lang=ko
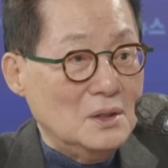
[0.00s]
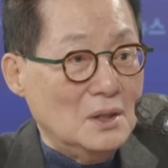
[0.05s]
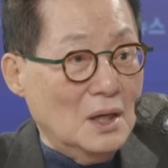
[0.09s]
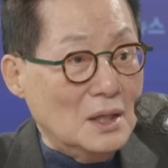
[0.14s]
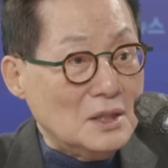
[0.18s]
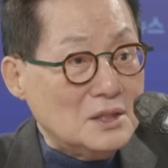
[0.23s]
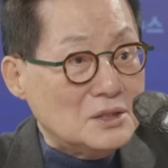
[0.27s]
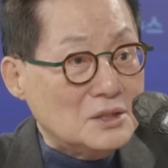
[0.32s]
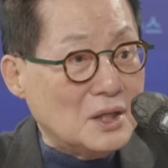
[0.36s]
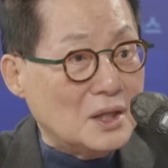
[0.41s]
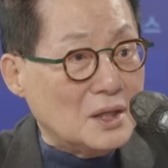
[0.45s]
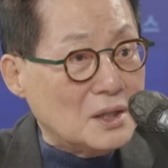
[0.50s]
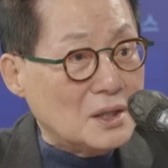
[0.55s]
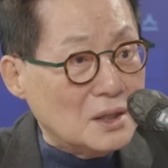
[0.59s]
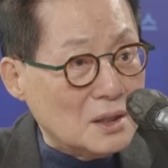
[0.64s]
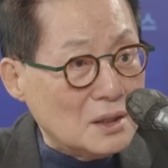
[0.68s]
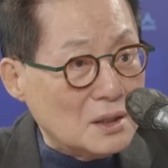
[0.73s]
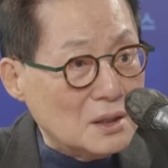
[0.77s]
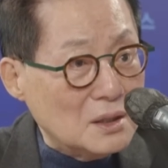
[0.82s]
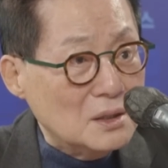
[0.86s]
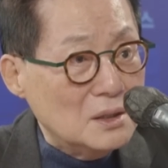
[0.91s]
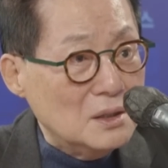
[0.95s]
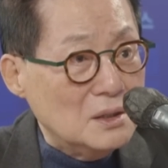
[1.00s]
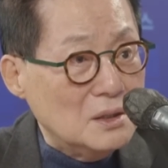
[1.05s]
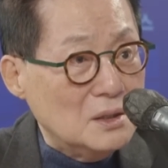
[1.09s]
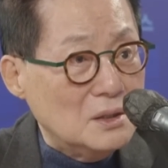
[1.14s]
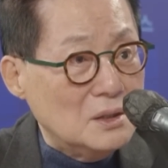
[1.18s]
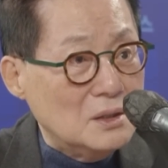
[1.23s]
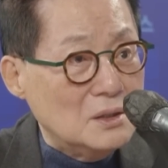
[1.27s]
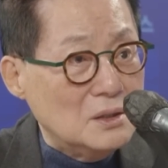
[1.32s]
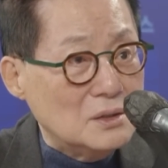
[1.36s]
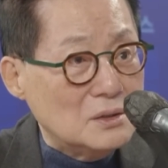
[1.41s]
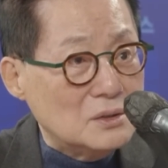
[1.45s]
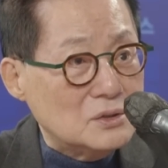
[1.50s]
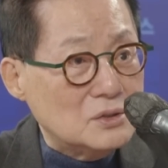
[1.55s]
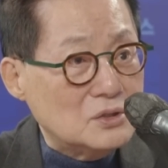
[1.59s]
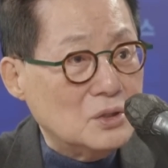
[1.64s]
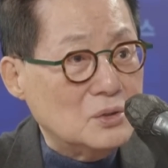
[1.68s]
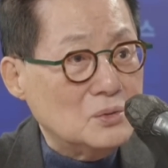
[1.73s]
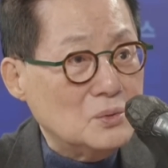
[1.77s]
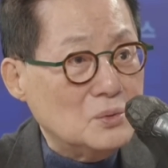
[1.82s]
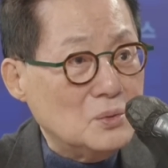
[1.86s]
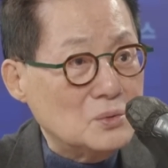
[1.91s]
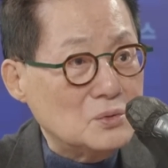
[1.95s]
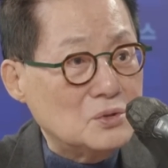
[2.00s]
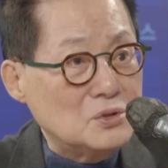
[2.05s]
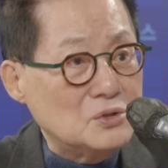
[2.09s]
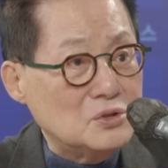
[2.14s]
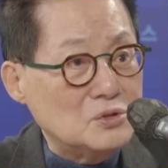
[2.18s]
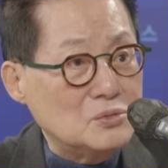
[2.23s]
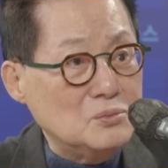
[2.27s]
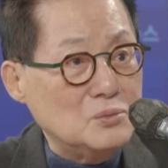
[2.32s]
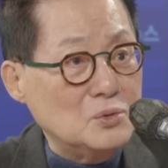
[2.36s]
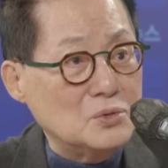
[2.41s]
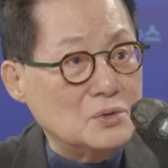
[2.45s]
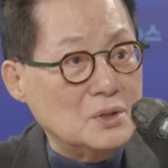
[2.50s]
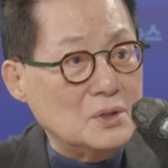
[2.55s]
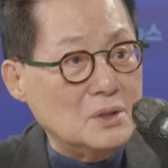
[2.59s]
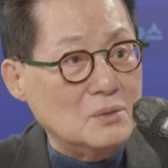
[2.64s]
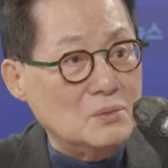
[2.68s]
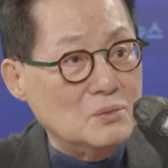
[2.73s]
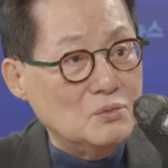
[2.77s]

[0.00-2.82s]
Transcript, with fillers: 아니 내가 네. 천공 스승보다